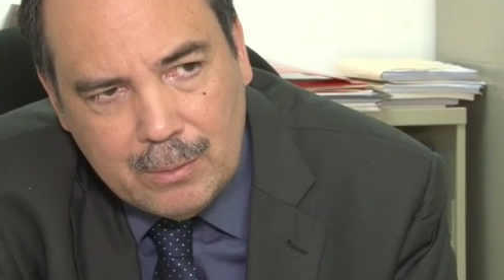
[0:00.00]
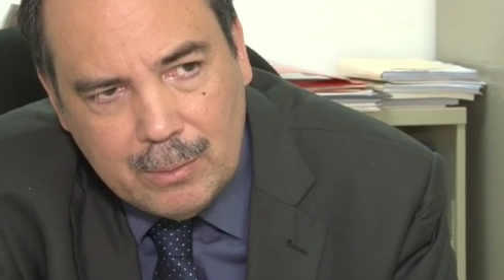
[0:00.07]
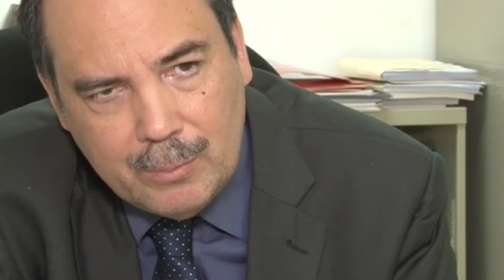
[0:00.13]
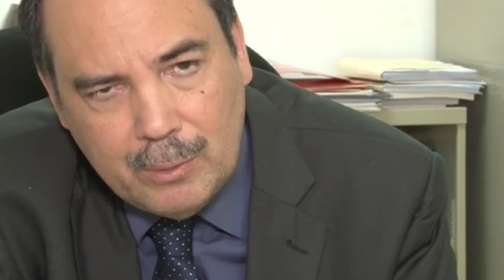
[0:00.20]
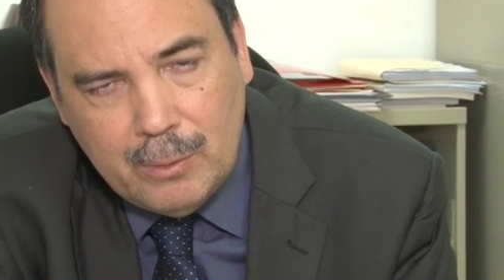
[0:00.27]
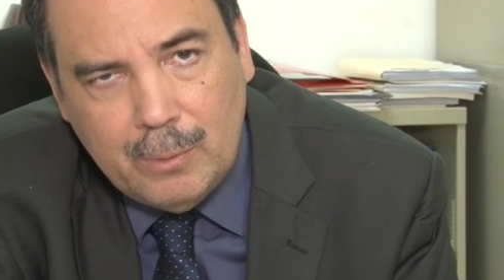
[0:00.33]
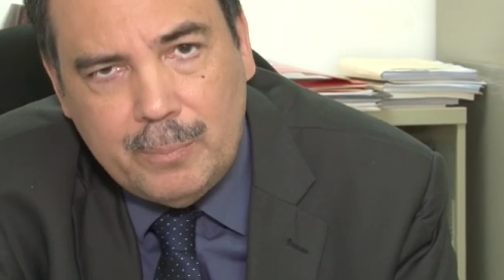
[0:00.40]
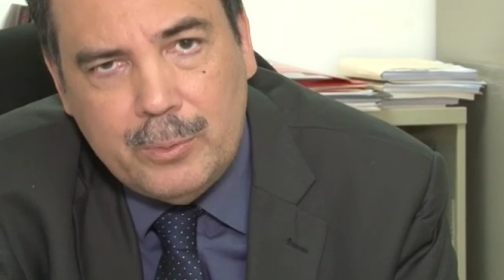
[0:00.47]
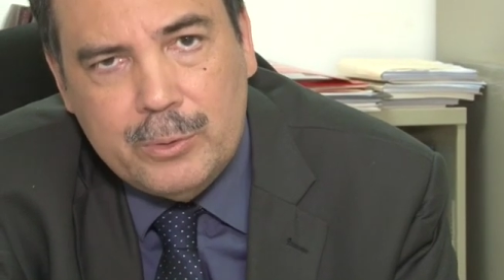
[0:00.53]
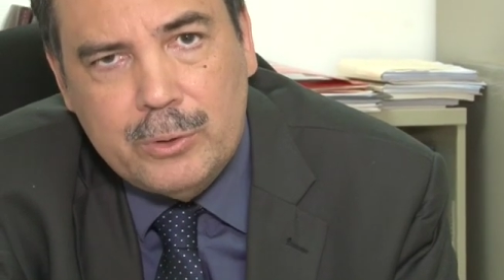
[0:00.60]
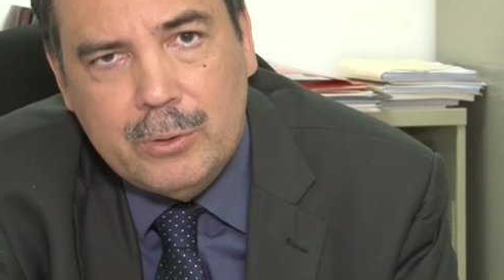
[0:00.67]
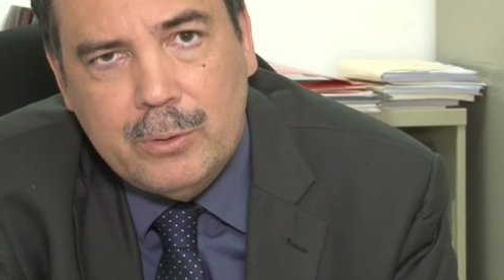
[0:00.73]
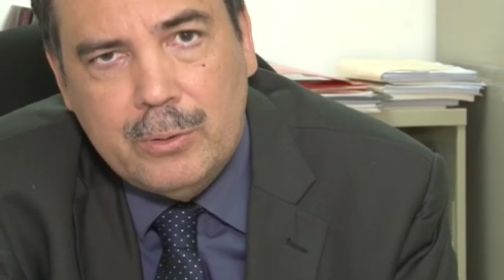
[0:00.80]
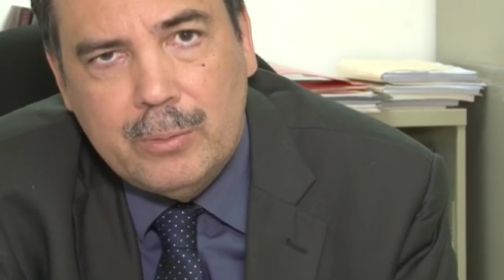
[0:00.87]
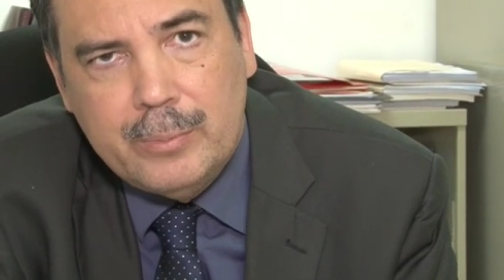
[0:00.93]
como lo
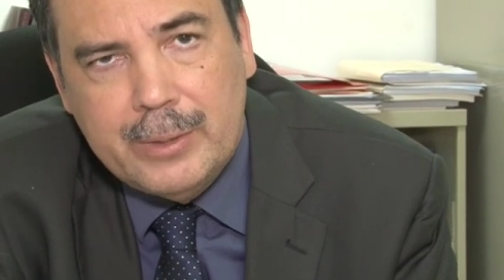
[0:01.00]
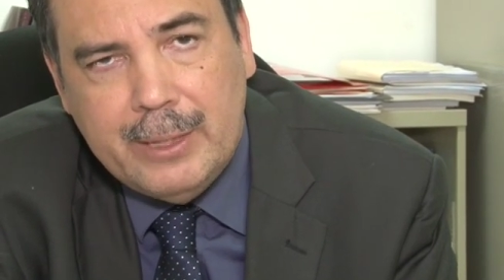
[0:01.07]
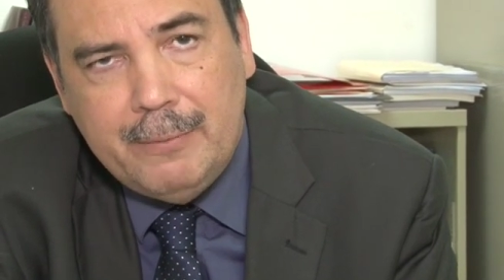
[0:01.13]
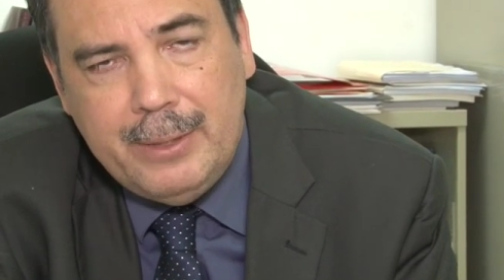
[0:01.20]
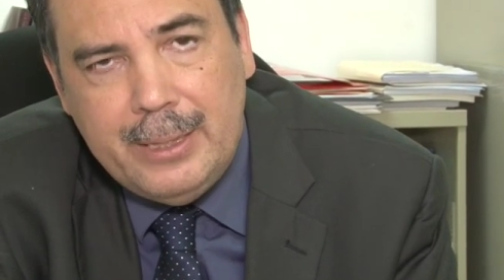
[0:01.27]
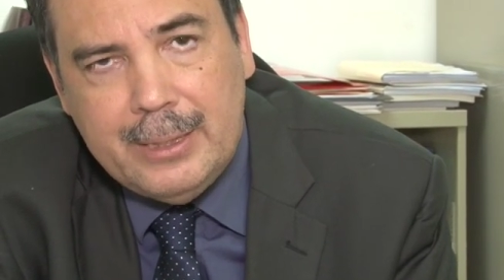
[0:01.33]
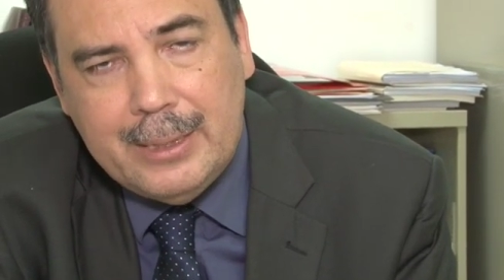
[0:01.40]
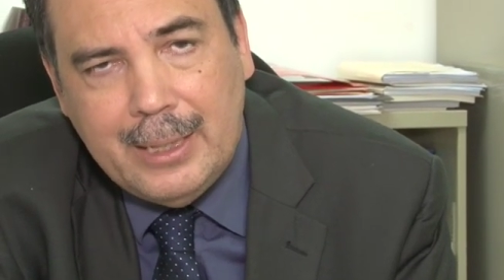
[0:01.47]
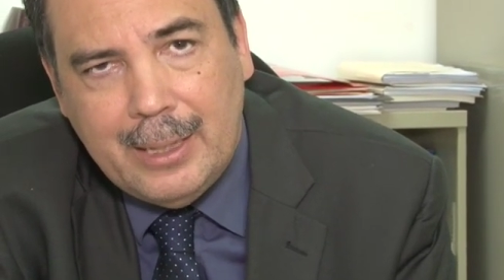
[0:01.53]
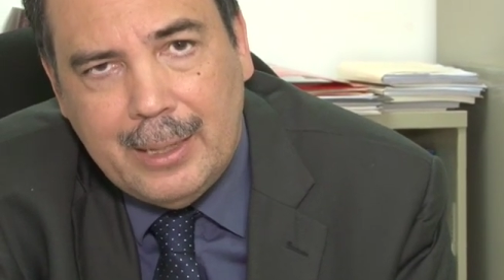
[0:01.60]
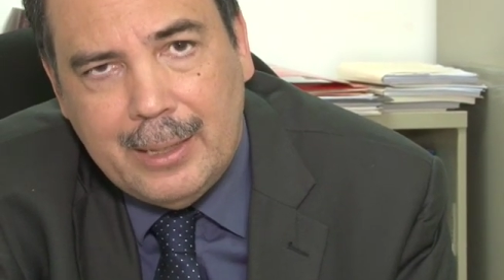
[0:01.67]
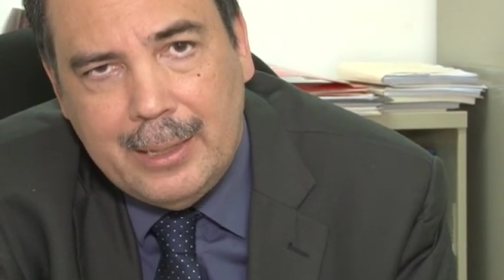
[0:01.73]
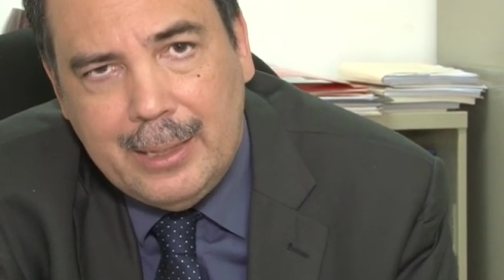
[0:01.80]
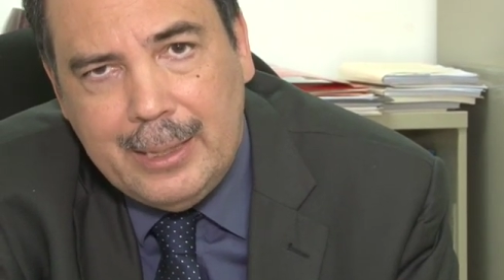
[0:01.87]
puso de vista